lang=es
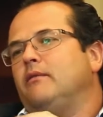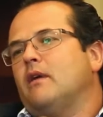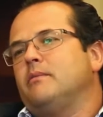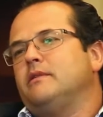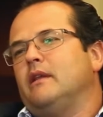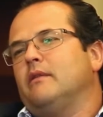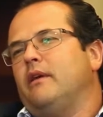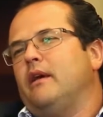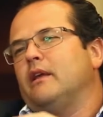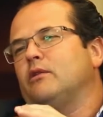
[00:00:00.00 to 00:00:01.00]
FIAPSI es la
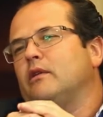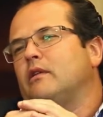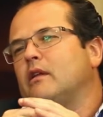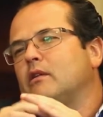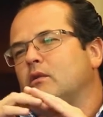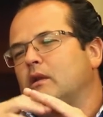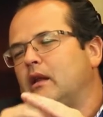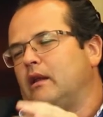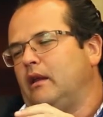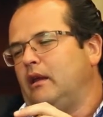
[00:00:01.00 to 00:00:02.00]
Federación
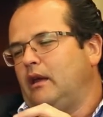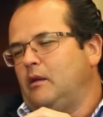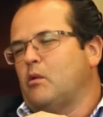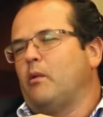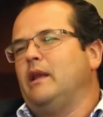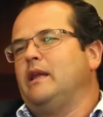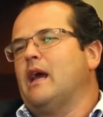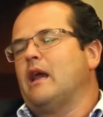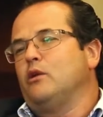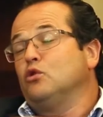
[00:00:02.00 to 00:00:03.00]
Internacional de
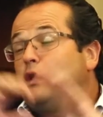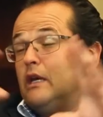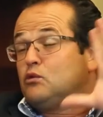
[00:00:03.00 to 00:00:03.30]
Inmobiliarios,